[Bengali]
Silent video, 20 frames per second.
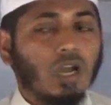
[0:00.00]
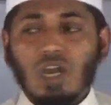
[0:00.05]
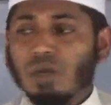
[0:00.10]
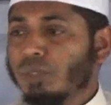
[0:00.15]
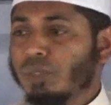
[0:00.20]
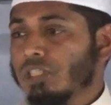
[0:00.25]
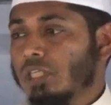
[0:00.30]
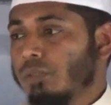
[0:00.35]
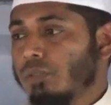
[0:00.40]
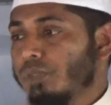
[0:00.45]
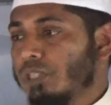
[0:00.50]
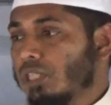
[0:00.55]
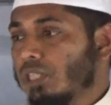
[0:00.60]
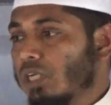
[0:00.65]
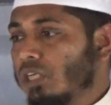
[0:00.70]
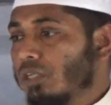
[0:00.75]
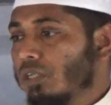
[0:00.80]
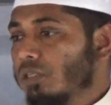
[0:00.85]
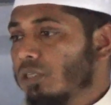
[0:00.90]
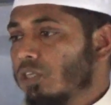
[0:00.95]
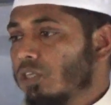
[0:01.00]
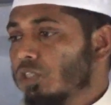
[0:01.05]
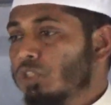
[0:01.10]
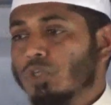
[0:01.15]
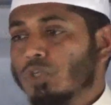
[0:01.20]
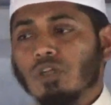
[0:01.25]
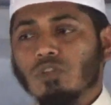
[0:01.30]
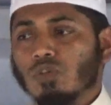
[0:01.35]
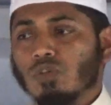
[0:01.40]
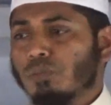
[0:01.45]
আমাদের ভিতরে
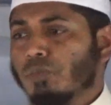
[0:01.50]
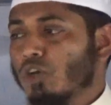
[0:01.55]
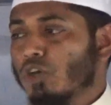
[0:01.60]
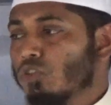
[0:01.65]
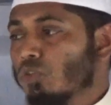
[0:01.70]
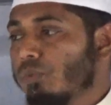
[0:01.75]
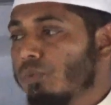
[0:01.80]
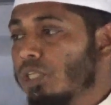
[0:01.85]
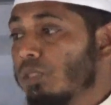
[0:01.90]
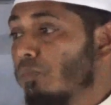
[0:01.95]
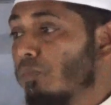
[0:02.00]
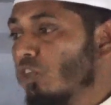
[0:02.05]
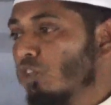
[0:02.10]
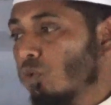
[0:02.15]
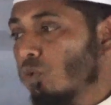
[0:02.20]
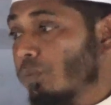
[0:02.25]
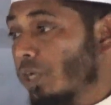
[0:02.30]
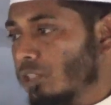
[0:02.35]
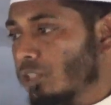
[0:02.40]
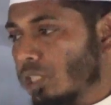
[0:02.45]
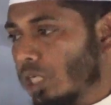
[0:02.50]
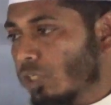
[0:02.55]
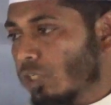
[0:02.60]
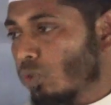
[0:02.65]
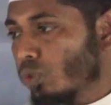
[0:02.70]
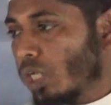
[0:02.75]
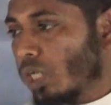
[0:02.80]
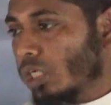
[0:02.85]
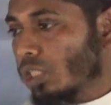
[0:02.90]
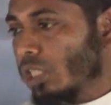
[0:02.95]
শত মতভেদ মত পার্থক্য
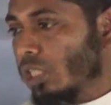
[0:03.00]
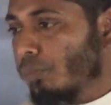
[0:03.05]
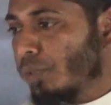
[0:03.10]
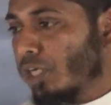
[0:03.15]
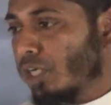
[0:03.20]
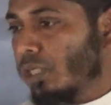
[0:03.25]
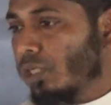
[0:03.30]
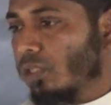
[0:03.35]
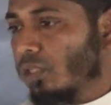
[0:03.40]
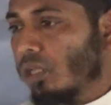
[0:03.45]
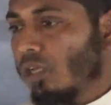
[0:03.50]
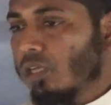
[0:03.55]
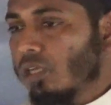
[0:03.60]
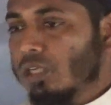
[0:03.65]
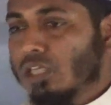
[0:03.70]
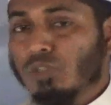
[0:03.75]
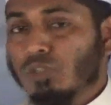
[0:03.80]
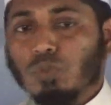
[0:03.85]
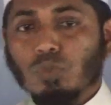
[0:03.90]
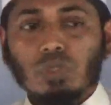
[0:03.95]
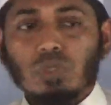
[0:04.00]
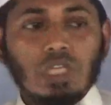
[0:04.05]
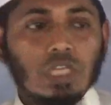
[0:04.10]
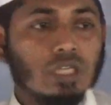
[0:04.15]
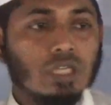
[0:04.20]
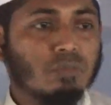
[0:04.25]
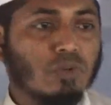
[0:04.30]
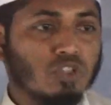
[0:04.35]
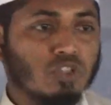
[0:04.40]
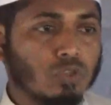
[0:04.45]
থাকতে পারে কিন্তু
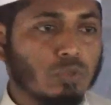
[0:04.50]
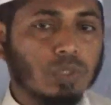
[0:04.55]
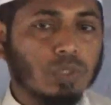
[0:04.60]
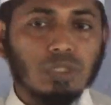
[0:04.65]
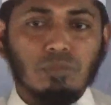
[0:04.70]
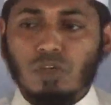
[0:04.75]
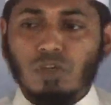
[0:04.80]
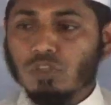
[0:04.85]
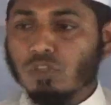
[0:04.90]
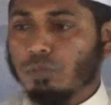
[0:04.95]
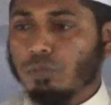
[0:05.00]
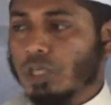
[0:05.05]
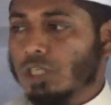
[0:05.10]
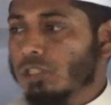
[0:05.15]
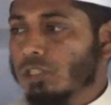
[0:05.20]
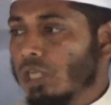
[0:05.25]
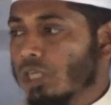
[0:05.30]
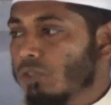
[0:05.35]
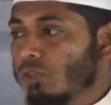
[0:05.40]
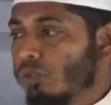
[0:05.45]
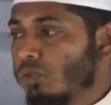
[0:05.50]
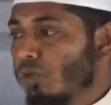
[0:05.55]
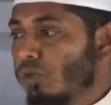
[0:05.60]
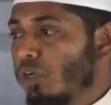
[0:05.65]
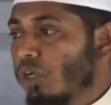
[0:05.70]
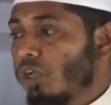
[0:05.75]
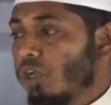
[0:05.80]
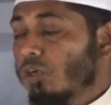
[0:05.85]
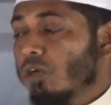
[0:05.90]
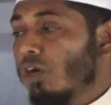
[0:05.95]
এই মতভেদ মত পার্থক্য
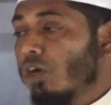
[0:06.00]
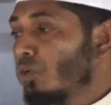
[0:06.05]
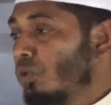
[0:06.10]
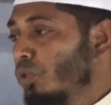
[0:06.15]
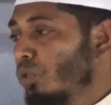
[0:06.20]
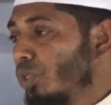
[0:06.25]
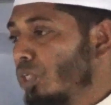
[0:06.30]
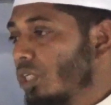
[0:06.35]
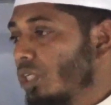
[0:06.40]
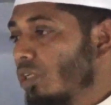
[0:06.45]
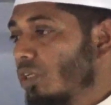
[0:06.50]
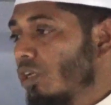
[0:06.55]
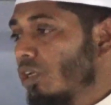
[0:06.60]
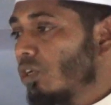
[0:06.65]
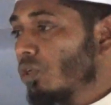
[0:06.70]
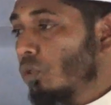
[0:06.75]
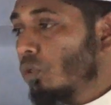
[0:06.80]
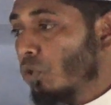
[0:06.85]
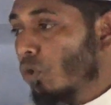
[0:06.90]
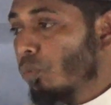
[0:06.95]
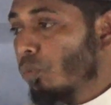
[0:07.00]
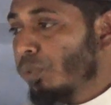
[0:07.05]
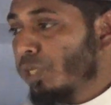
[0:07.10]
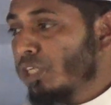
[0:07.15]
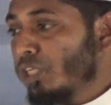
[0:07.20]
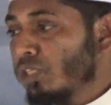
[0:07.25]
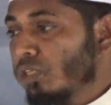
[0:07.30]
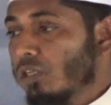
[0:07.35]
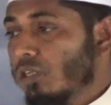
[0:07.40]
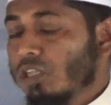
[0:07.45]
কখনোই
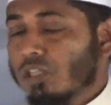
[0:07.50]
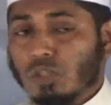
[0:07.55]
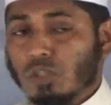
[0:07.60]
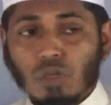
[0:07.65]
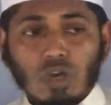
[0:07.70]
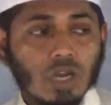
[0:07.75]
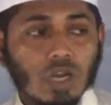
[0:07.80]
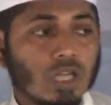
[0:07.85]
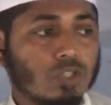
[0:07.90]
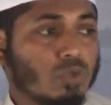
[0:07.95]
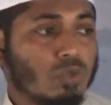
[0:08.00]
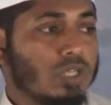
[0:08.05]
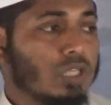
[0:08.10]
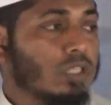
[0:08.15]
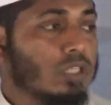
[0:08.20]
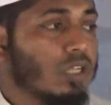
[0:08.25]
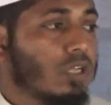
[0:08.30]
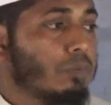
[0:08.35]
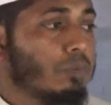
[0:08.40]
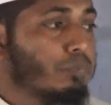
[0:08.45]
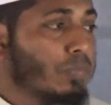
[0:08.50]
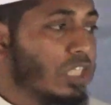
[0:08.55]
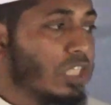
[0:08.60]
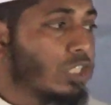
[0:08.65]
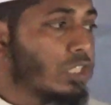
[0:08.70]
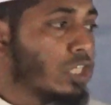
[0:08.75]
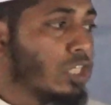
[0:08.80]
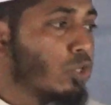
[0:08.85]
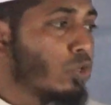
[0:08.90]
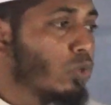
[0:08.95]
গ্রুপিং দলাদলি
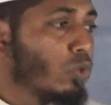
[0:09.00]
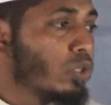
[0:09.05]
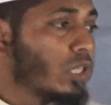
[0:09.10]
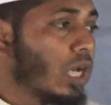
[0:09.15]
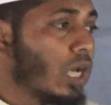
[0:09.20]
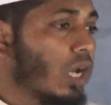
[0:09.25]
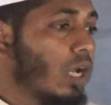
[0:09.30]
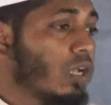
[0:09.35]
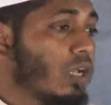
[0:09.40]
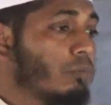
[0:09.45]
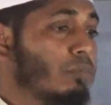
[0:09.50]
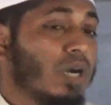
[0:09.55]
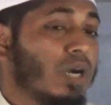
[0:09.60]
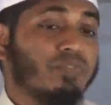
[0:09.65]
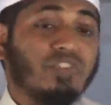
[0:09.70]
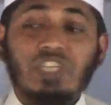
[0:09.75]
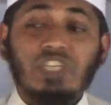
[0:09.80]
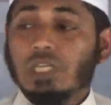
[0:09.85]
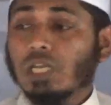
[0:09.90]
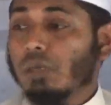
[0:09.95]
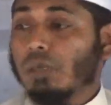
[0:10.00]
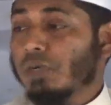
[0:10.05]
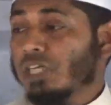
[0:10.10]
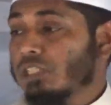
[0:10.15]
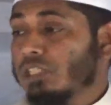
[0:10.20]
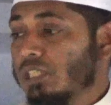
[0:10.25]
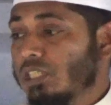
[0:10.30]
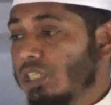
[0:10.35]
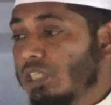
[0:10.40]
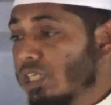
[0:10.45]
বিচ্ছিন্নতা বা
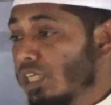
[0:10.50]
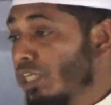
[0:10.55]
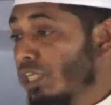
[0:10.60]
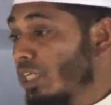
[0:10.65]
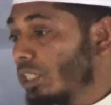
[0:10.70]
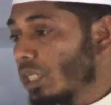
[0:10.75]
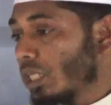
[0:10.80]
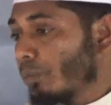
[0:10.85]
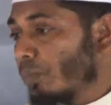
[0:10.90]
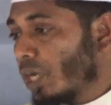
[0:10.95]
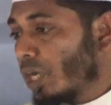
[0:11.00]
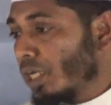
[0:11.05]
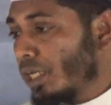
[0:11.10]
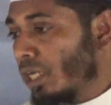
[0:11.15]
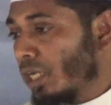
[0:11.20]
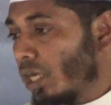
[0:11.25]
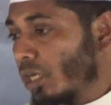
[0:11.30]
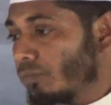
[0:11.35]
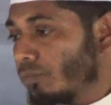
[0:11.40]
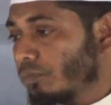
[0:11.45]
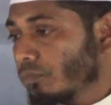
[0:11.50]
ফেরকাবাজির দিকে নিতে পারে না